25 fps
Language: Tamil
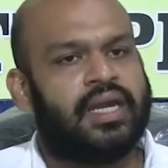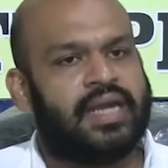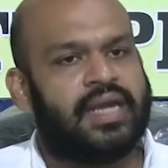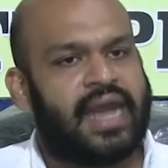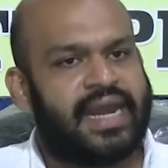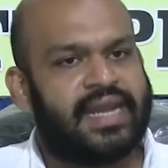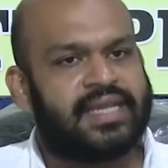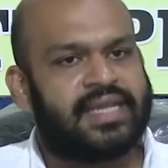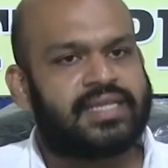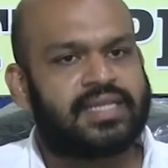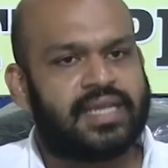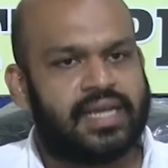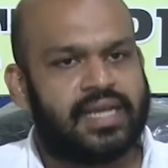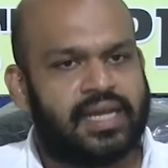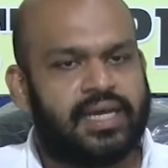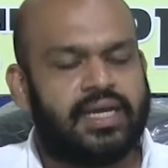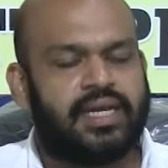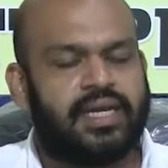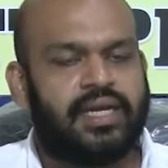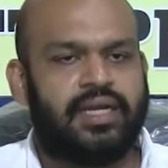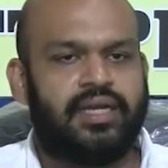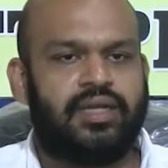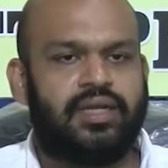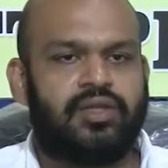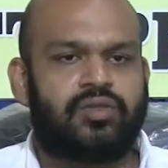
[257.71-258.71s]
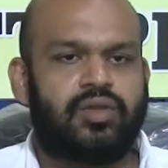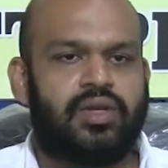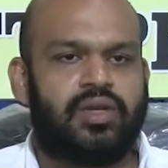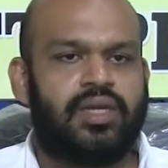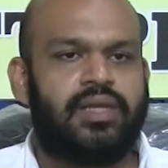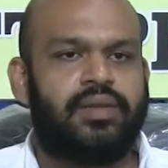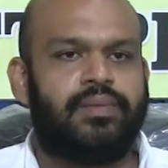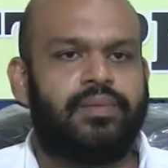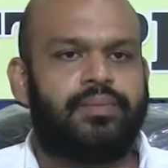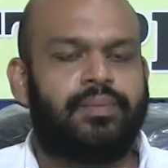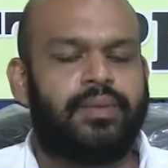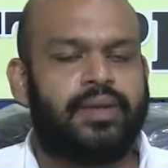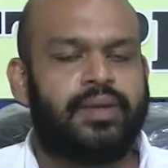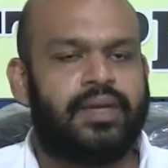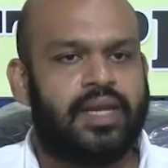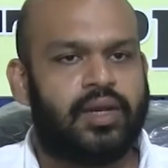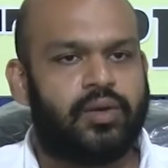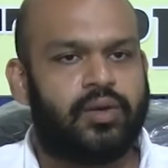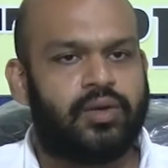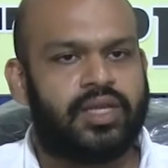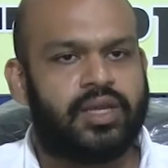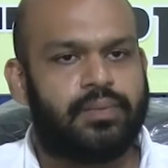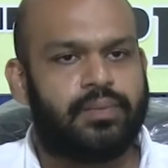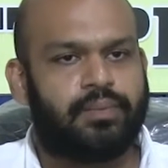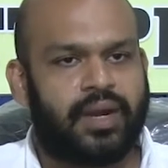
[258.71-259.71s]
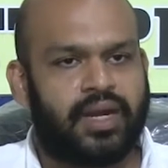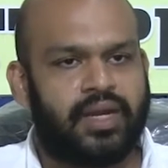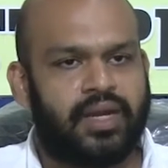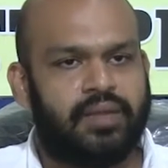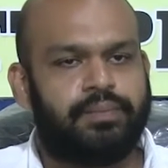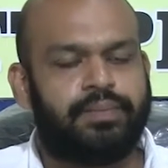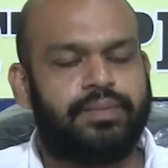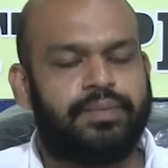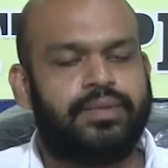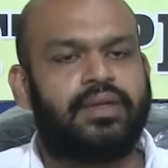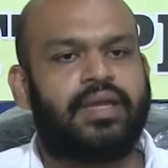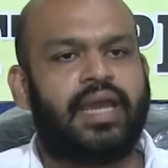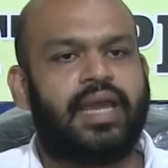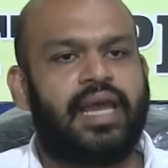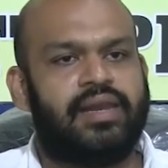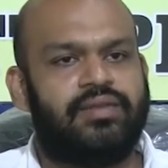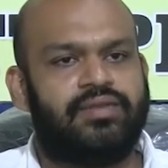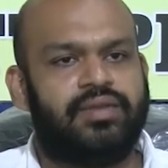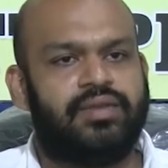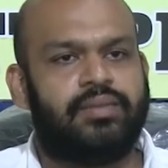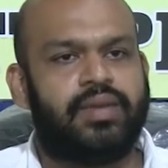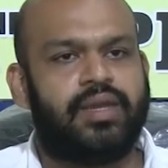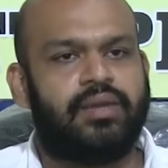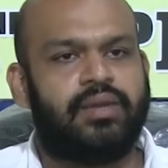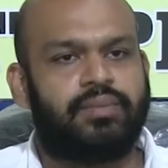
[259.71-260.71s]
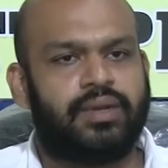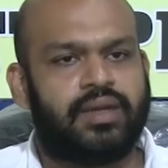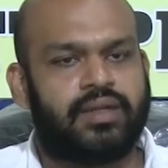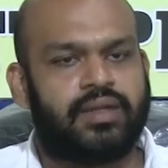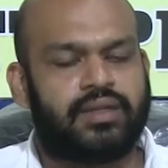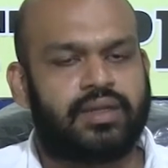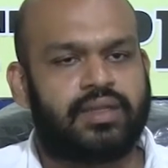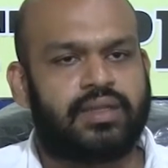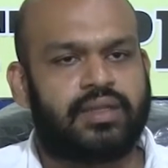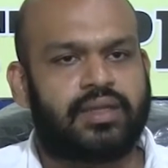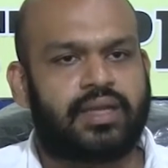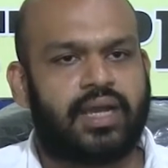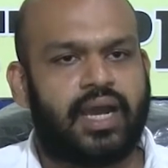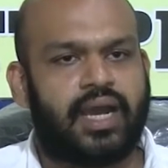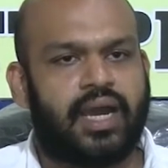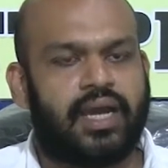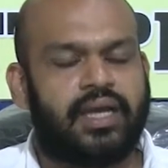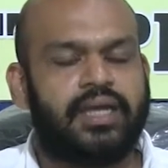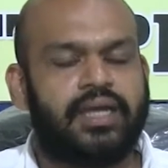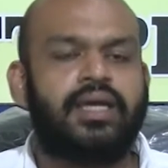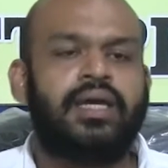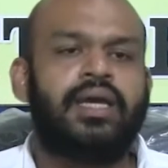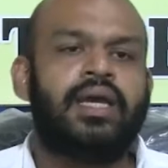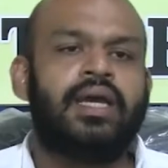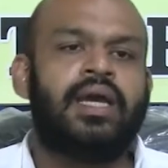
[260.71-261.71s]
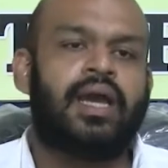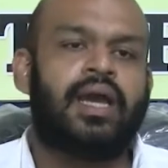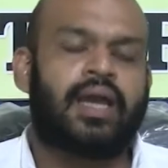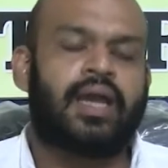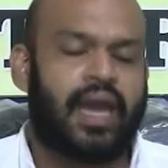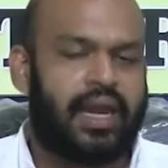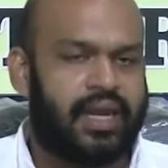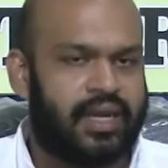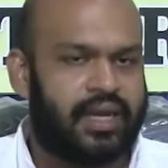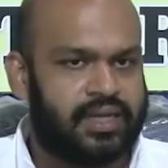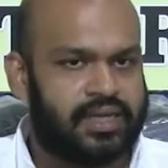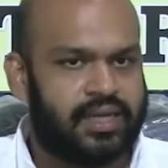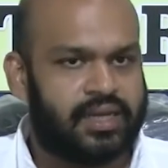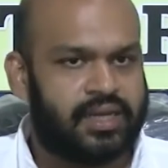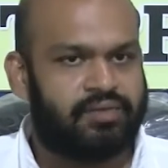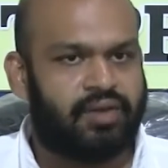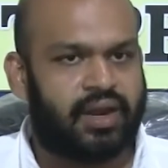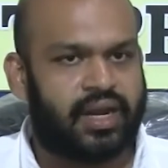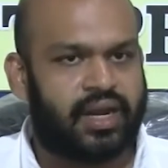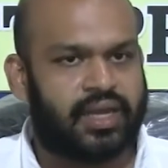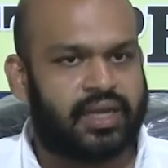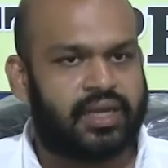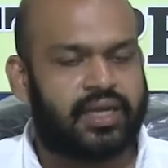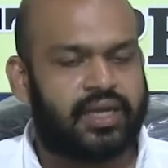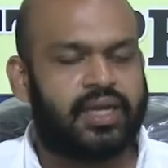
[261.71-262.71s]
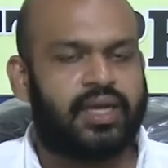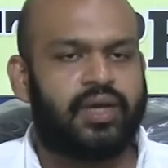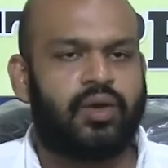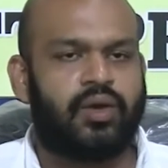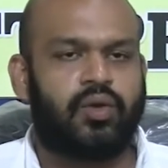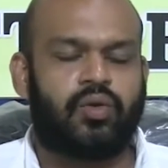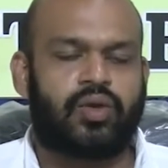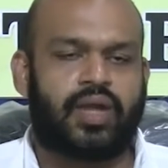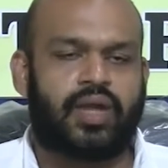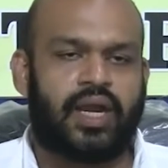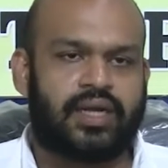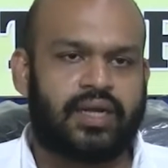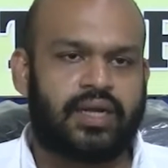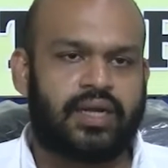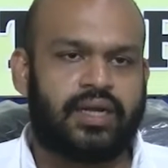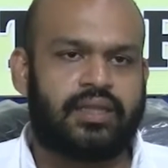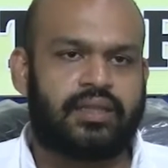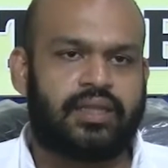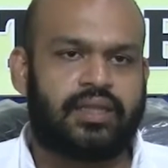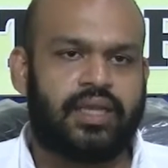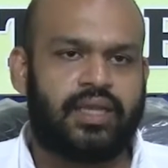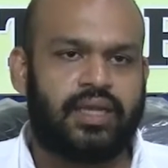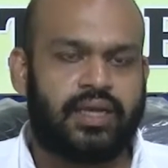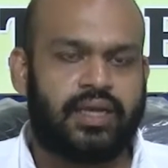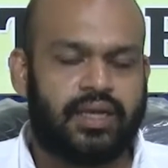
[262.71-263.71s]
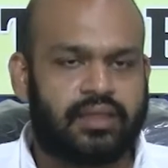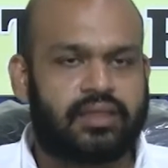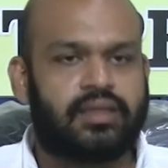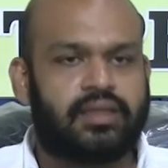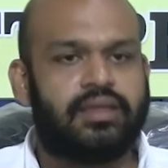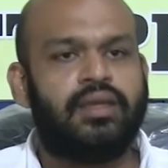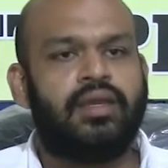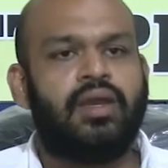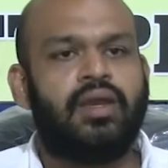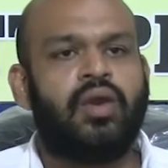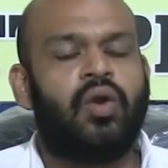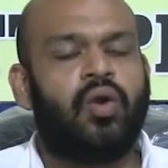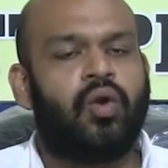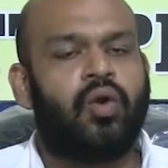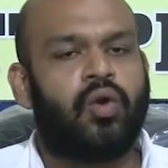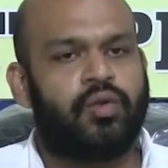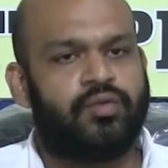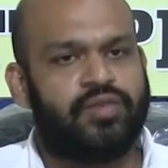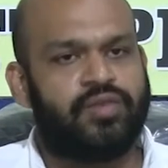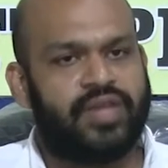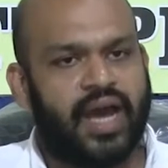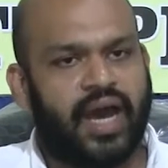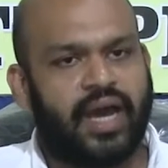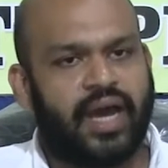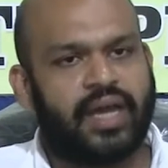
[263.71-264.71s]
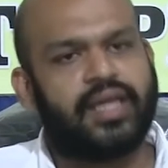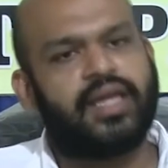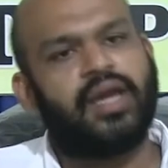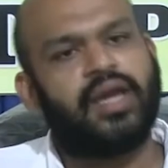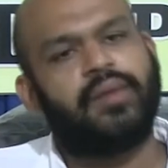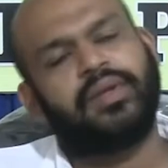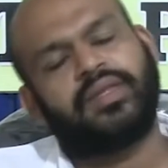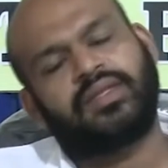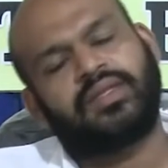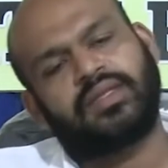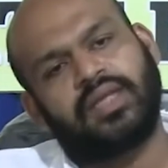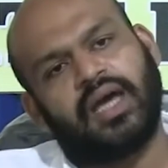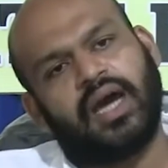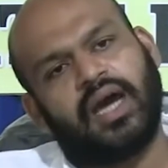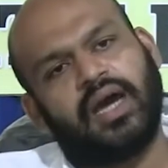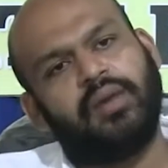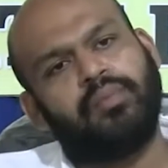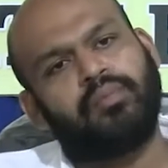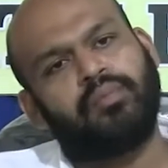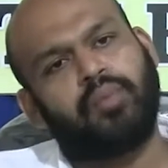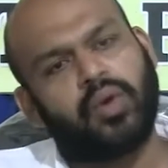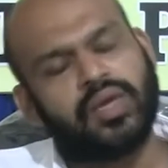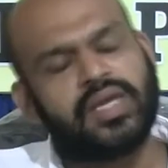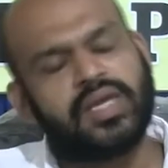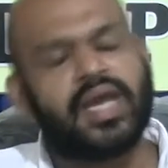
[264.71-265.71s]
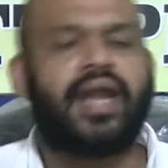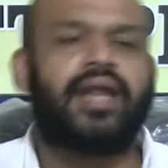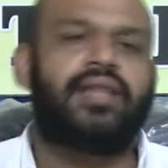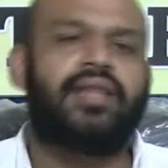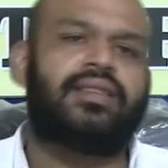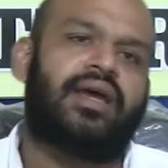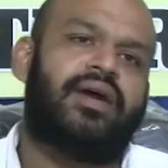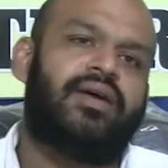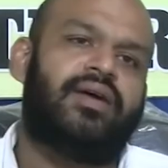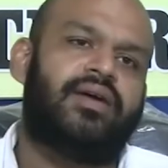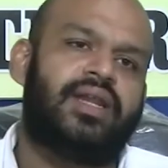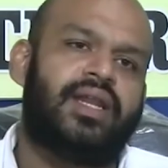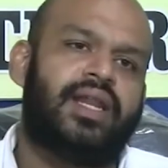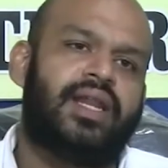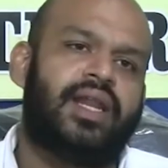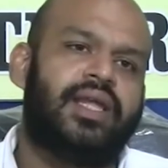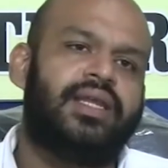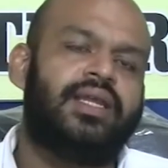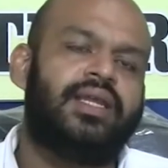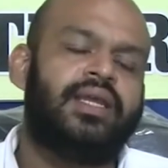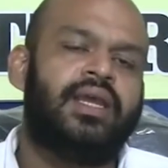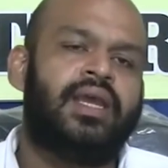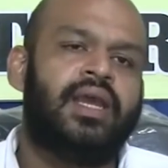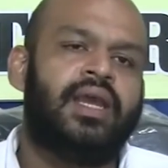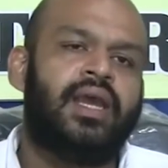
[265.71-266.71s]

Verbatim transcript: நெனசலை என்று சொல்லி பிள்ளைகளுடைய படிப்பு கல்வி மேம்படுத்துறதுக்காக கணனிகள் வழங்கின ஒரு கட்டடத்தை எடுத்து ஒரு விஹாரை அமைத்ததாக பொய்யான தகவல்களை